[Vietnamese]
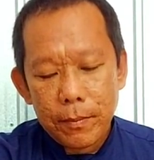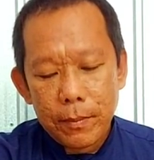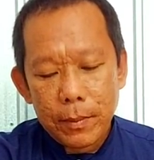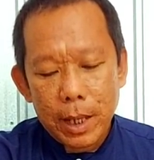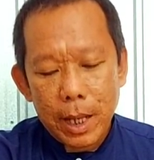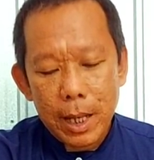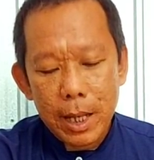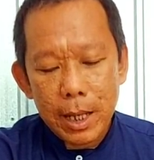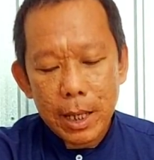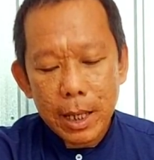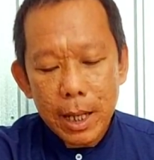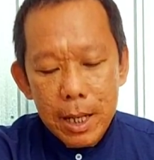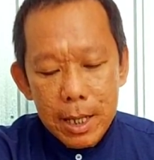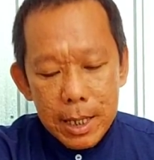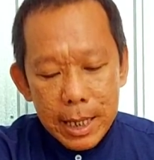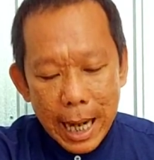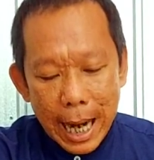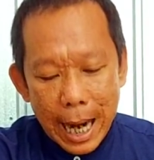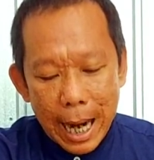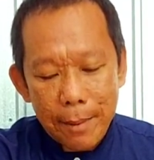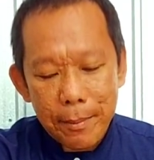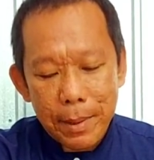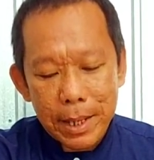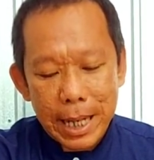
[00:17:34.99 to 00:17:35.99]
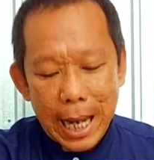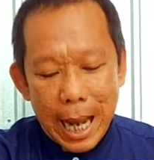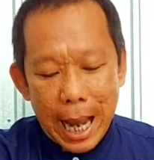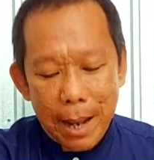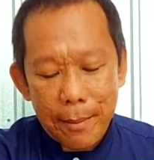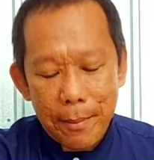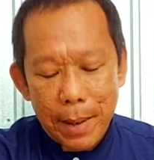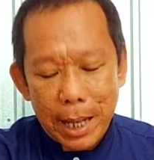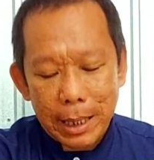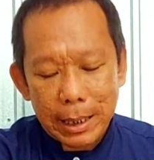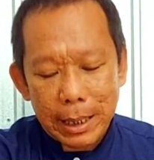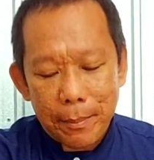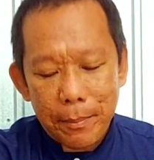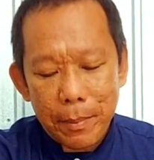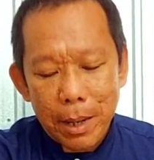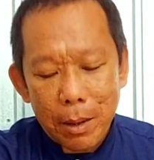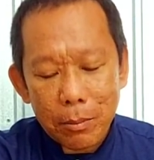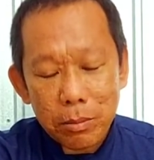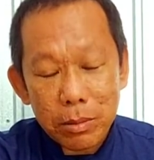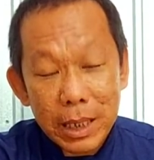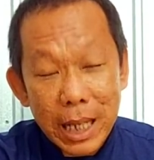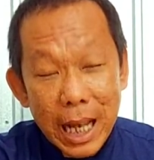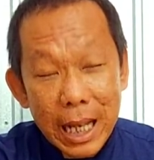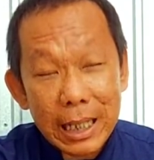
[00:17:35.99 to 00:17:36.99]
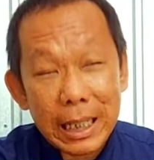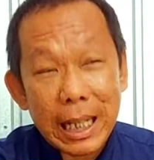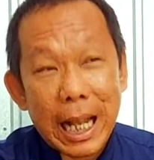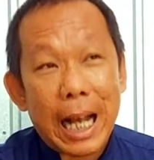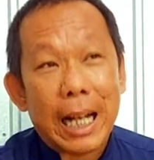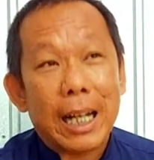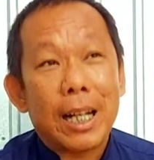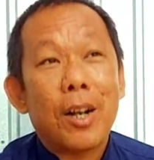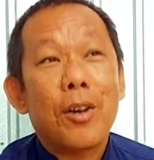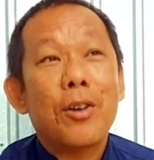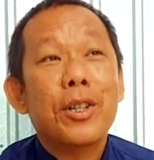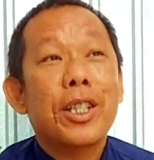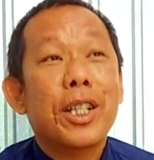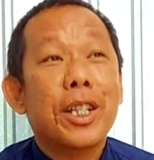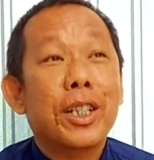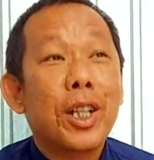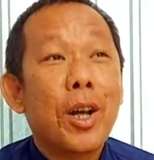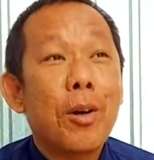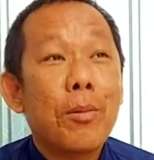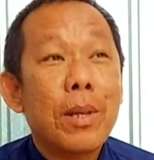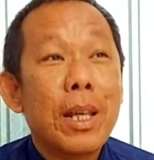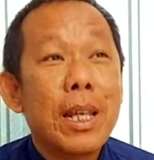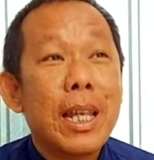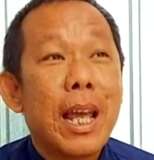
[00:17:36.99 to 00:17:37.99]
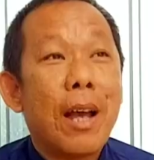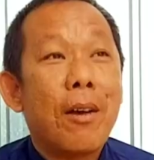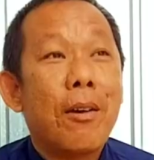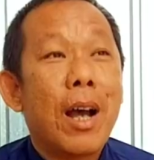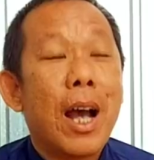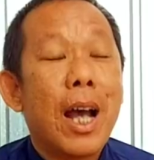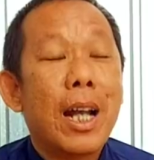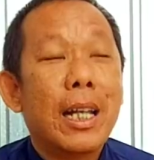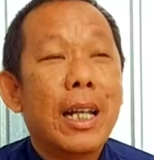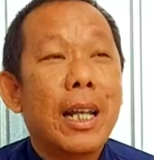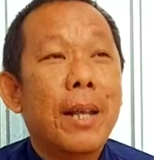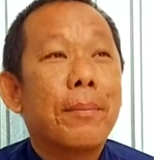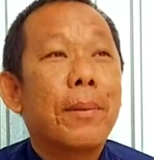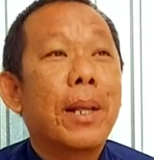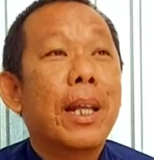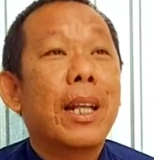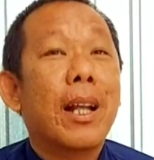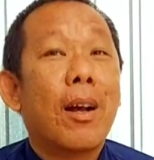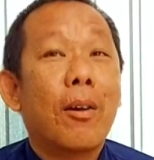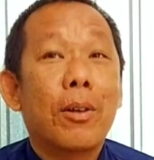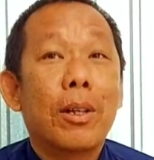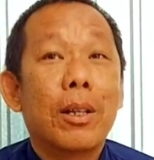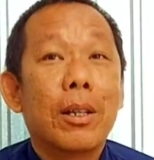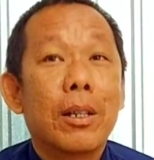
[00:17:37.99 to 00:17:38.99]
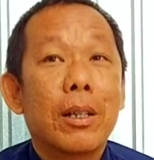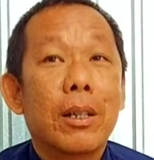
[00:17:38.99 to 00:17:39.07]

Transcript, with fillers: thì cứ trả mà trả bằng tấm lòng chân thật đối xử tốt với nhau hết nghiệp thì thôi